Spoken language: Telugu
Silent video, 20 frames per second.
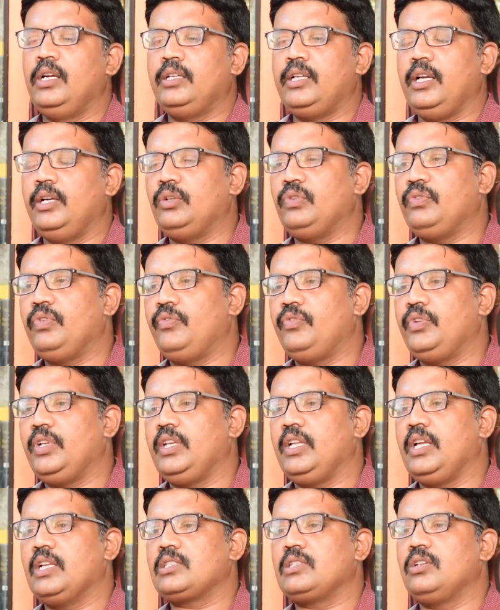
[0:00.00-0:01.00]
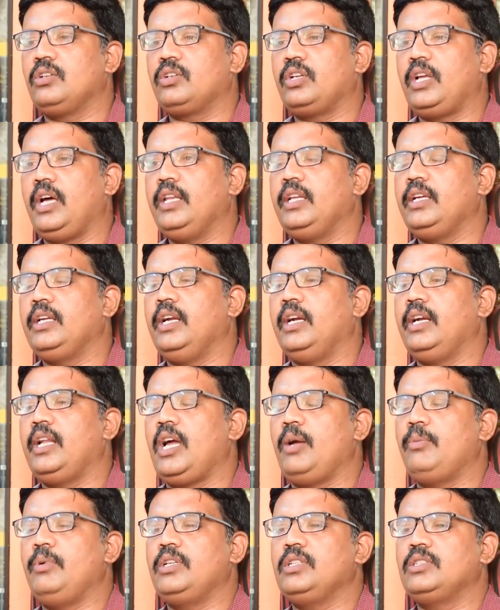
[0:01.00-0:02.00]
టెన్ టు ఫిఫ్టీన్ ఇయర్స్లో క్రానిక్గా
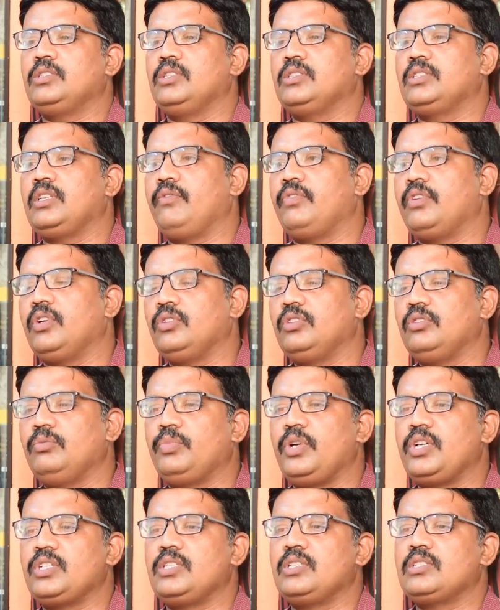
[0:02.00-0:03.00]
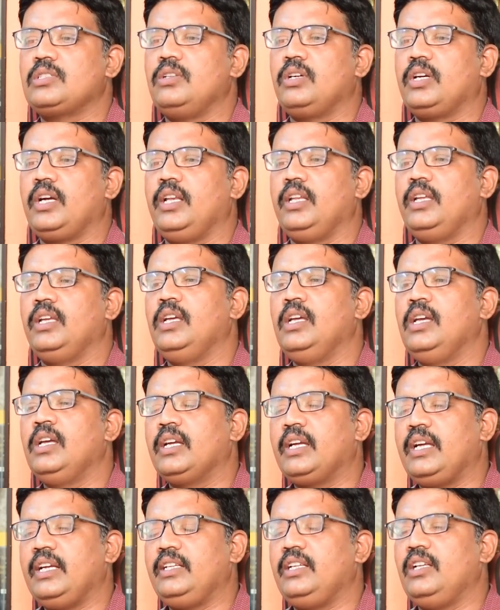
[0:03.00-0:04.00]
డయాబెటీస్తో సఫర్ అవుతున్న పేషెంట్స్లో కానీ
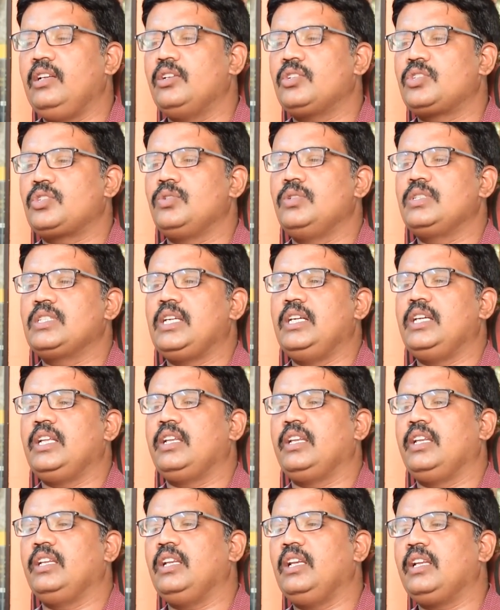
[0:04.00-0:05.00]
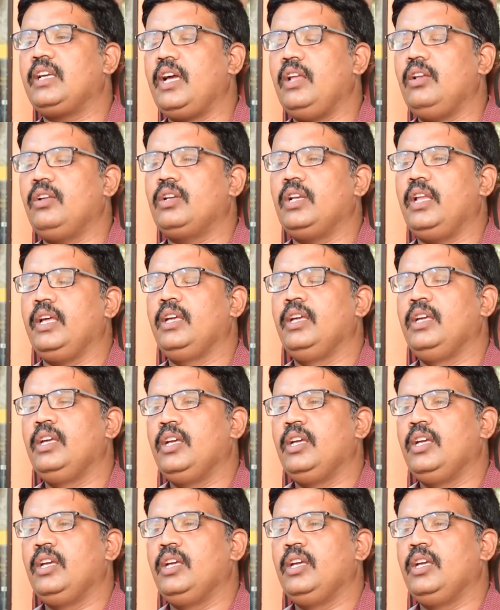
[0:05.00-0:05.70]
కిడ్నీలో స్టోన్స్ అంటే రీనల్ క్యారిక్యులై